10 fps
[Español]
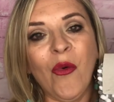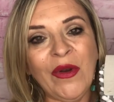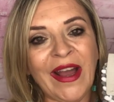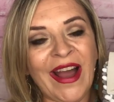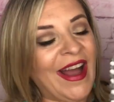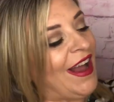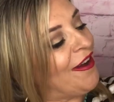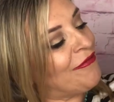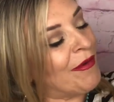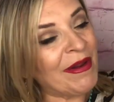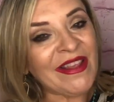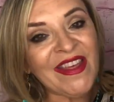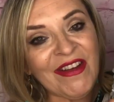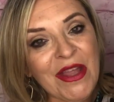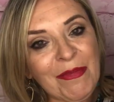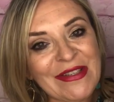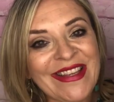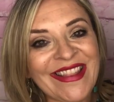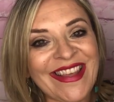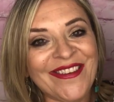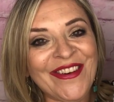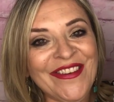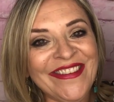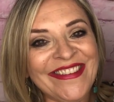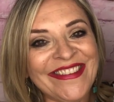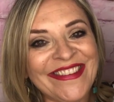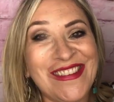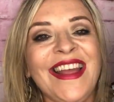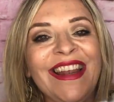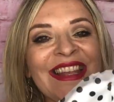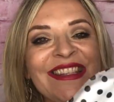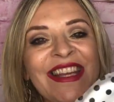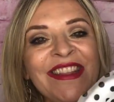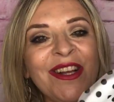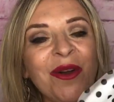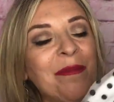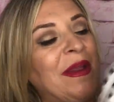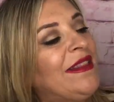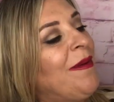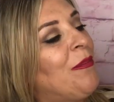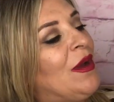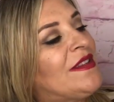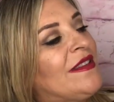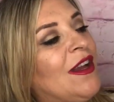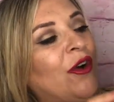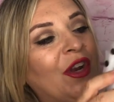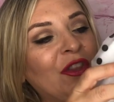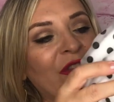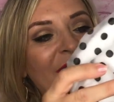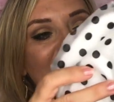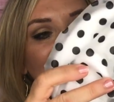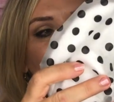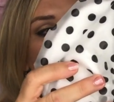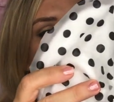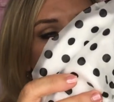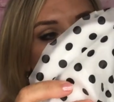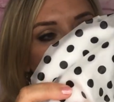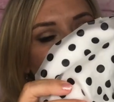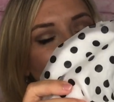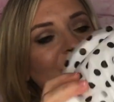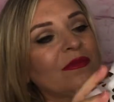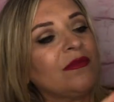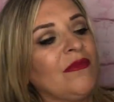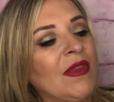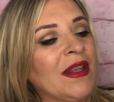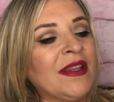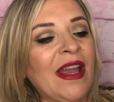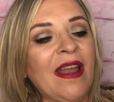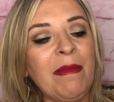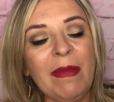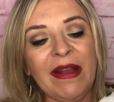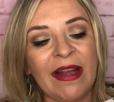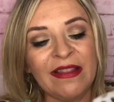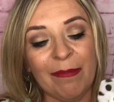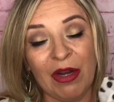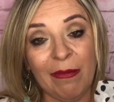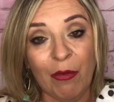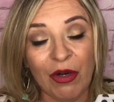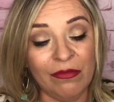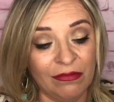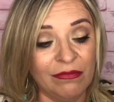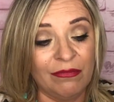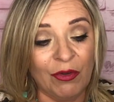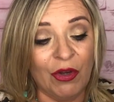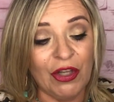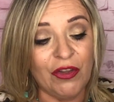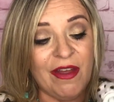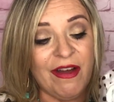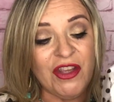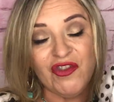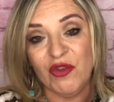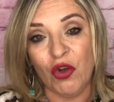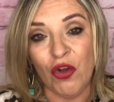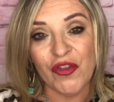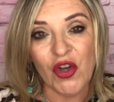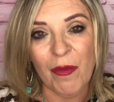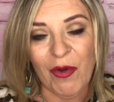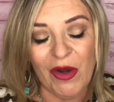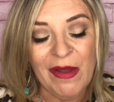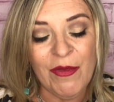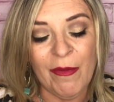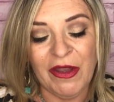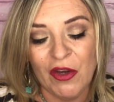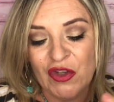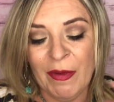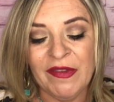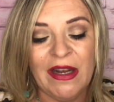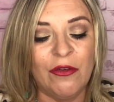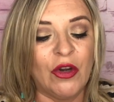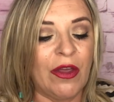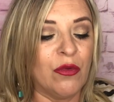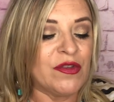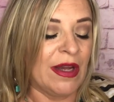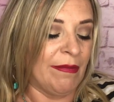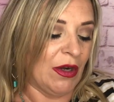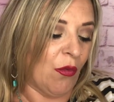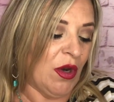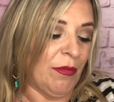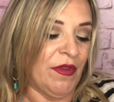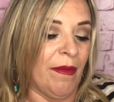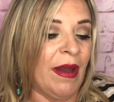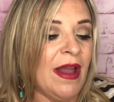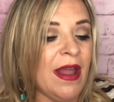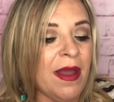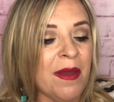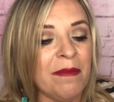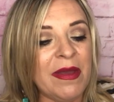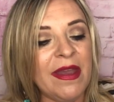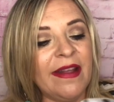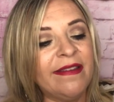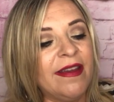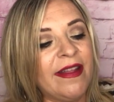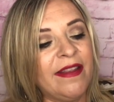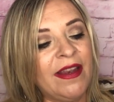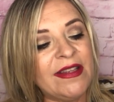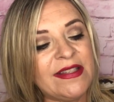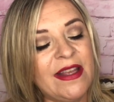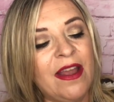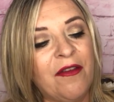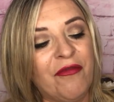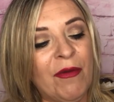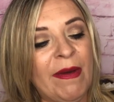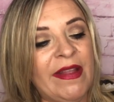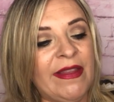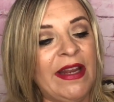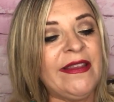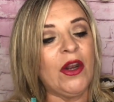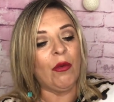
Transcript: una alfombrita de baño por 7 euros. La siguiente comprita, pues este gorrito de baño que me encanta ponerme mm, gorrito de baño, sobre todo cuando tengo el pelo limpio y me quiero solamente lo que es ducharme el cuerpo y demás. Vi este que tiene así en forma de telita,